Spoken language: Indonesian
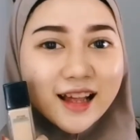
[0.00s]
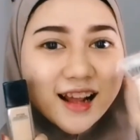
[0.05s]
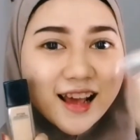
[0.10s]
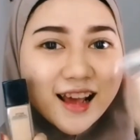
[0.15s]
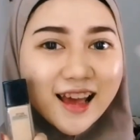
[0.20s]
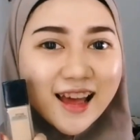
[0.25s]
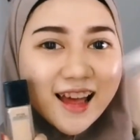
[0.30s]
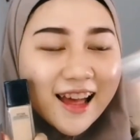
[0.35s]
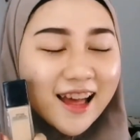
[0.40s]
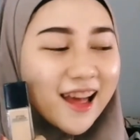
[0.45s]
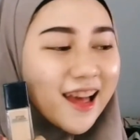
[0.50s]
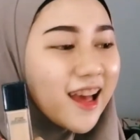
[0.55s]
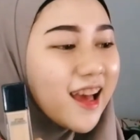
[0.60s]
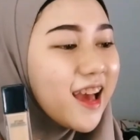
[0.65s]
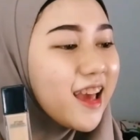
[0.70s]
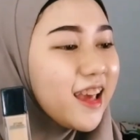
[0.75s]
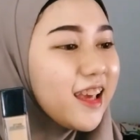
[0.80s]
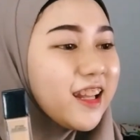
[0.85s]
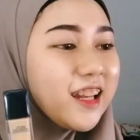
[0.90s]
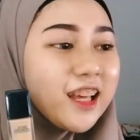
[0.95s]
Tada!
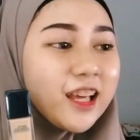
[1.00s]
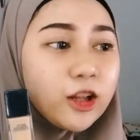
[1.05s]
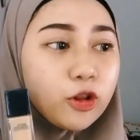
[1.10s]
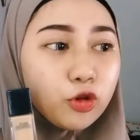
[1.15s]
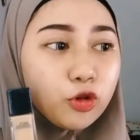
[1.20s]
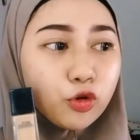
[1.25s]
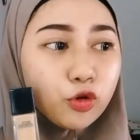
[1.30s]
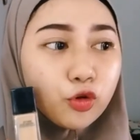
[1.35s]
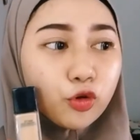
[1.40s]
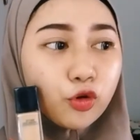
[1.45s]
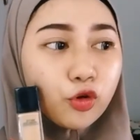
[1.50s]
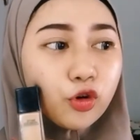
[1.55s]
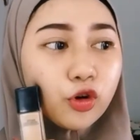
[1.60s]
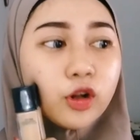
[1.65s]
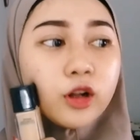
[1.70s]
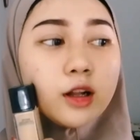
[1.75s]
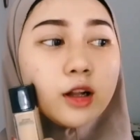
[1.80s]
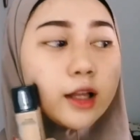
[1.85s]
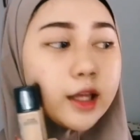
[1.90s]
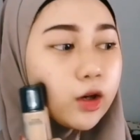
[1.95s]
Ini itu
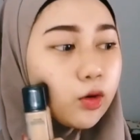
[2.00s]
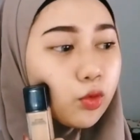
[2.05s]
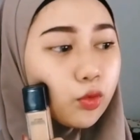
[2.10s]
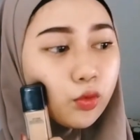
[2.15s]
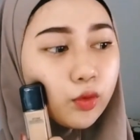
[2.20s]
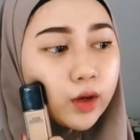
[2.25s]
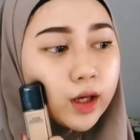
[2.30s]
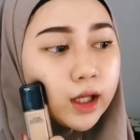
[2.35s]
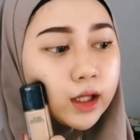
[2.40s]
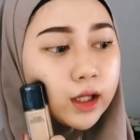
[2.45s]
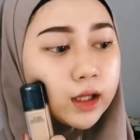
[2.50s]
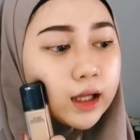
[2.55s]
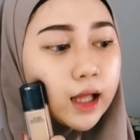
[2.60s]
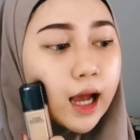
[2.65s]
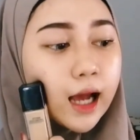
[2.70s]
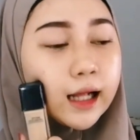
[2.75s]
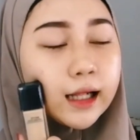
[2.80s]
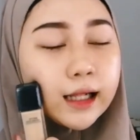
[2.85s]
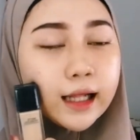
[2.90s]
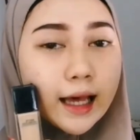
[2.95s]
liquid
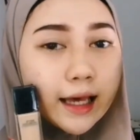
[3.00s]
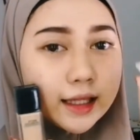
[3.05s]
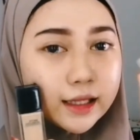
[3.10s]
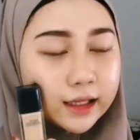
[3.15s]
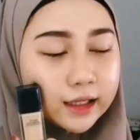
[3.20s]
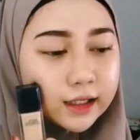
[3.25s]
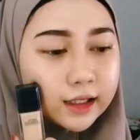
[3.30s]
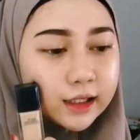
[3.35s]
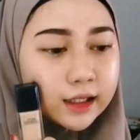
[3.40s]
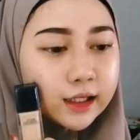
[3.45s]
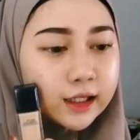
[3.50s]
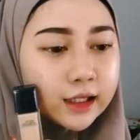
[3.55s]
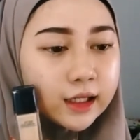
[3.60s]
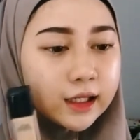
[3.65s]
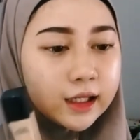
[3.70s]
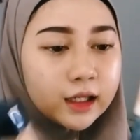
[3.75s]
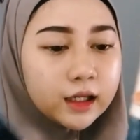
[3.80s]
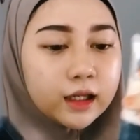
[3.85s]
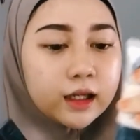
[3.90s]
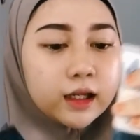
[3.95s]

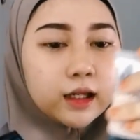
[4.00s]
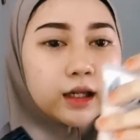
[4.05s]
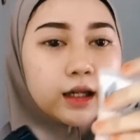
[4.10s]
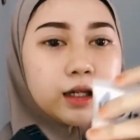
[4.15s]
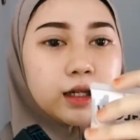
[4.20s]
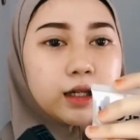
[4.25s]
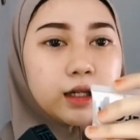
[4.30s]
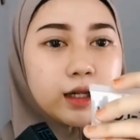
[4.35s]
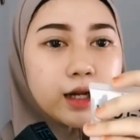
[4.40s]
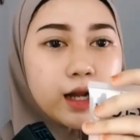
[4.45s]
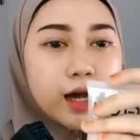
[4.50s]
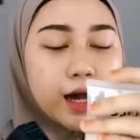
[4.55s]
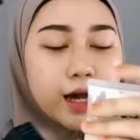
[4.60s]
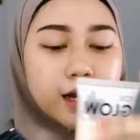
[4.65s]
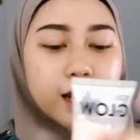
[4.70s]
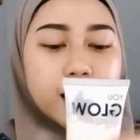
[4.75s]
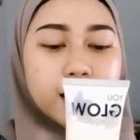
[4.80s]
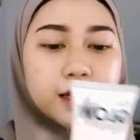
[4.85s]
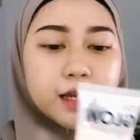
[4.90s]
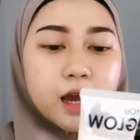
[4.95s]
highlighter. Nah,
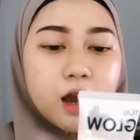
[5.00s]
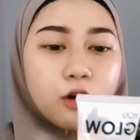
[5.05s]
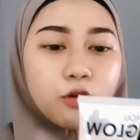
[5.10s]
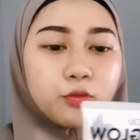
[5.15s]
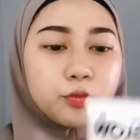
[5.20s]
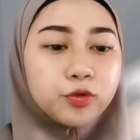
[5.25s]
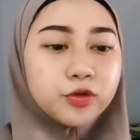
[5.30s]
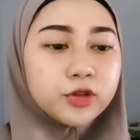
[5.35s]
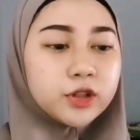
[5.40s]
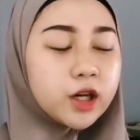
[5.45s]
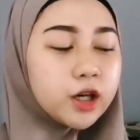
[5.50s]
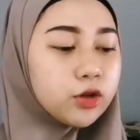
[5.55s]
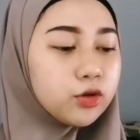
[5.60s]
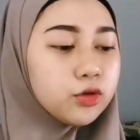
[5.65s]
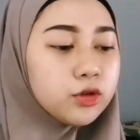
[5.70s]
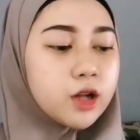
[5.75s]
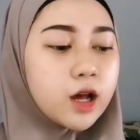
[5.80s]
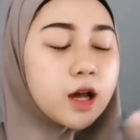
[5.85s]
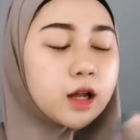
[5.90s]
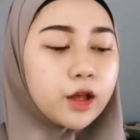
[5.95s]
dan yang aku punya
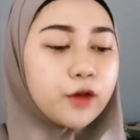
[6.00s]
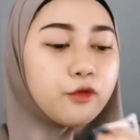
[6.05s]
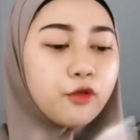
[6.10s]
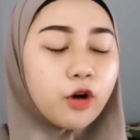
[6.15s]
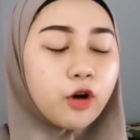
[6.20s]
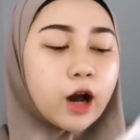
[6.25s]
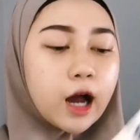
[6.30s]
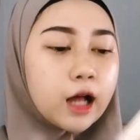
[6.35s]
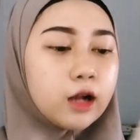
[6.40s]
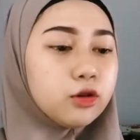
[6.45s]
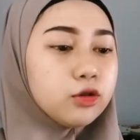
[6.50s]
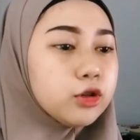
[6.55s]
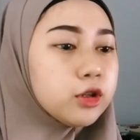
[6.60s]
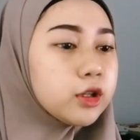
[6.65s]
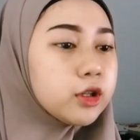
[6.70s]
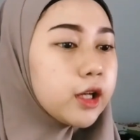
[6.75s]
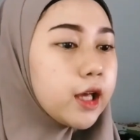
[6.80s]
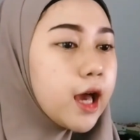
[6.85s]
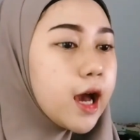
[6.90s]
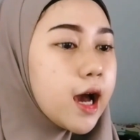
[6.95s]
itu dari
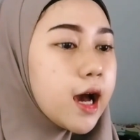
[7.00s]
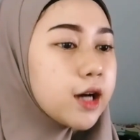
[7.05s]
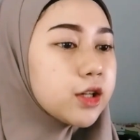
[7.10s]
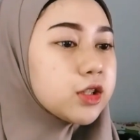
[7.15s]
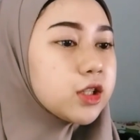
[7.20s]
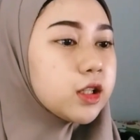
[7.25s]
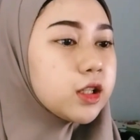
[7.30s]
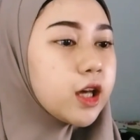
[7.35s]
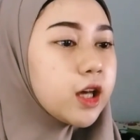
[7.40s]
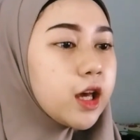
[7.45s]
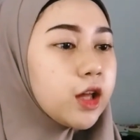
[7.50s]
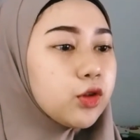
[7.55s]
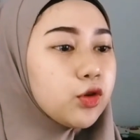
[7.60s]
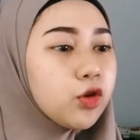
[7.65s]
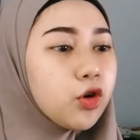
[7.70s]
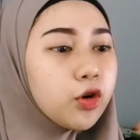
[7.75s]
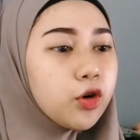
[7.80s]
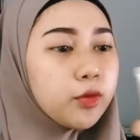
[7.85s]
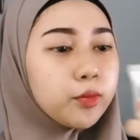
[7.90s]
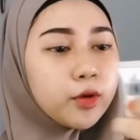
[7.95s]
Vokalur yang shade
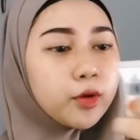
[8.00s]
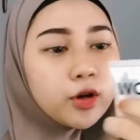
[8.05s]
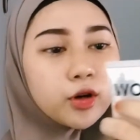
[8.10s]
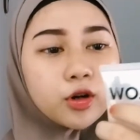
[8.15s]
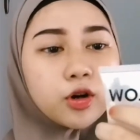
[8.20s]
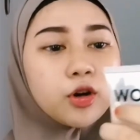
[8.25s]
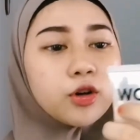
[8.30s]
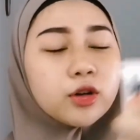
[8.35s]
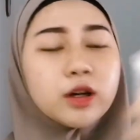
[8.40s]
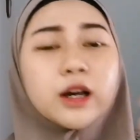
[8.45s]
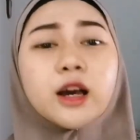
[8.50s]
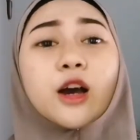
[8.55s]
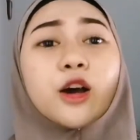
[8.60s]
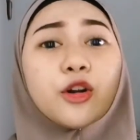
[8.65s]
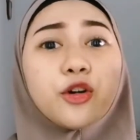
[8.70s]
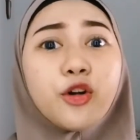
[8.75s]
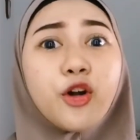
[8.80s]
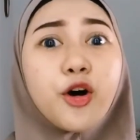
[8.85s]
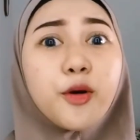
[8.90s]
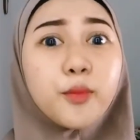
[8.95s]
itu nomor
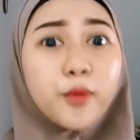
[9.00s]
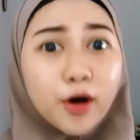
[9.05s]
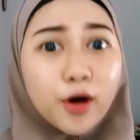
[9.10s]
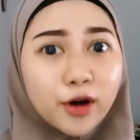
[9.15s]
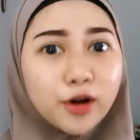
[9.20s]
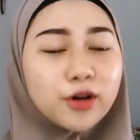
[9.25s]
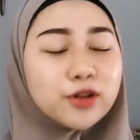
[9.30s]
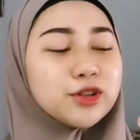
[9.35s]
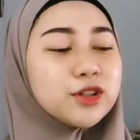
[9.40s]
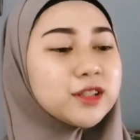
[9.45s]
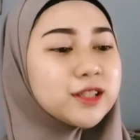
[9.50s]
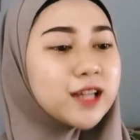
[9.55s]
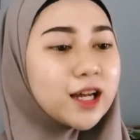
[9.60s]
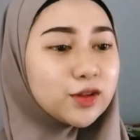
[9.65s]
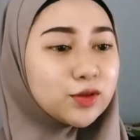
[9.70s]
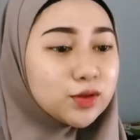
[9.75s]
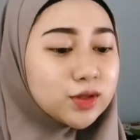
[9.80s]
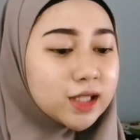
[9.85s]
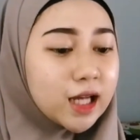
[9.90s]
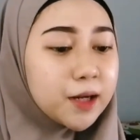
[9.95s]
nomor 01
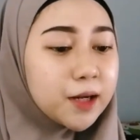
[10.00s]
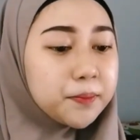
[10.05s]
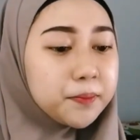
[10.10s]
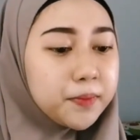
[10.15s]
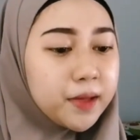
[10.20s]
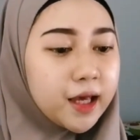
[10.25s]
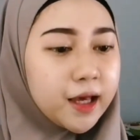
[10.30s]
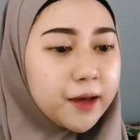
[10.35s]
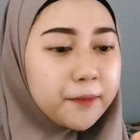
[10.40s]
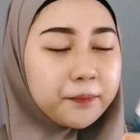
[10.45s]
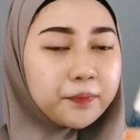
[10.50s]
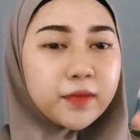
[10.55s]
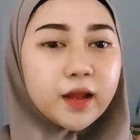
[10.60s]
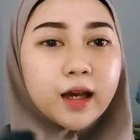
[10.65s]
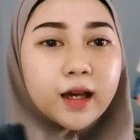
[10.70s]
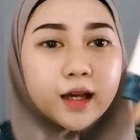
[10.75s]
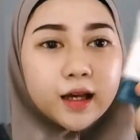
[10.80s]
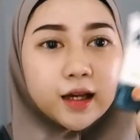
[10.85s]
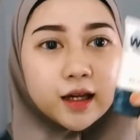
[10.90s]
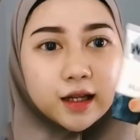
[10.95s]
Sunbeam.
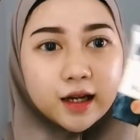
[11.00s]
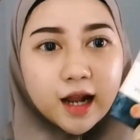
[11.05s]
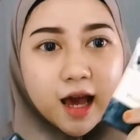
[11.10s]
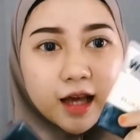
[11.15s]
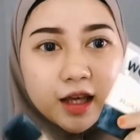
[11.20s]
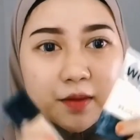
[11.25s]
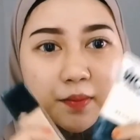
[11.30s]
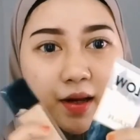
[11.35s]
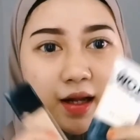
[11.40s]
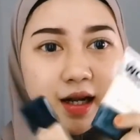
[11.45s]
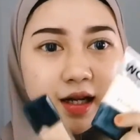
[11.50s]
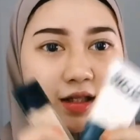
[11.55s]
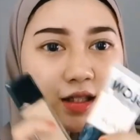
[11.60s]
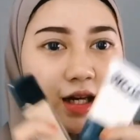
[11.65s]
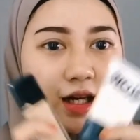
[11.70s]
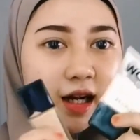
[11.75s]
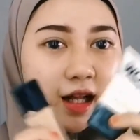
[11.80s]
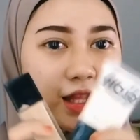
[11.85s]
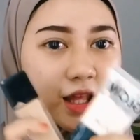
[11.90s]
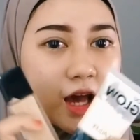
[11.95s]
Nah, gimana
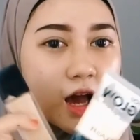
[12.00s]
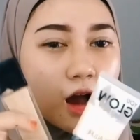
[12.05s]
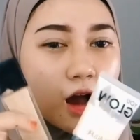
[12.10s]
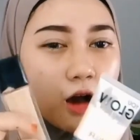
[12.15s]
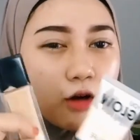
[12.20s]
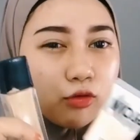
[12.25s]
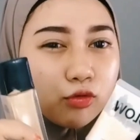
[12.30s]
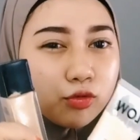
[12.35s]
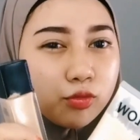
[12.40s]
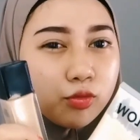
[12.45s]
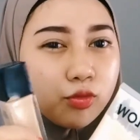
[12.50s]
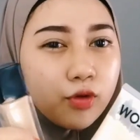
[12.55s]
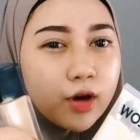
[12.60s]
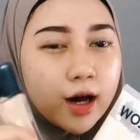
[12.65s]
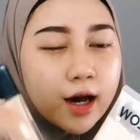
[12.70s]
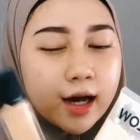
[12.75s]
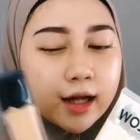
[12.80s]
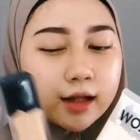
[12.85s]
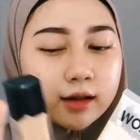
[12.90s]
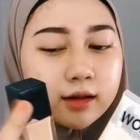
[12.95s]
caranya aku
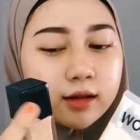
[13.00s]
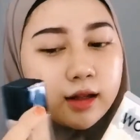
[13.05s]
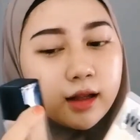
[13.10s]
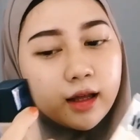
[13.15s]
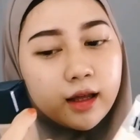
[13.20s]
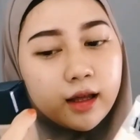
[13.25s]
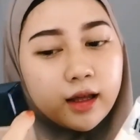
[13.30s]
buat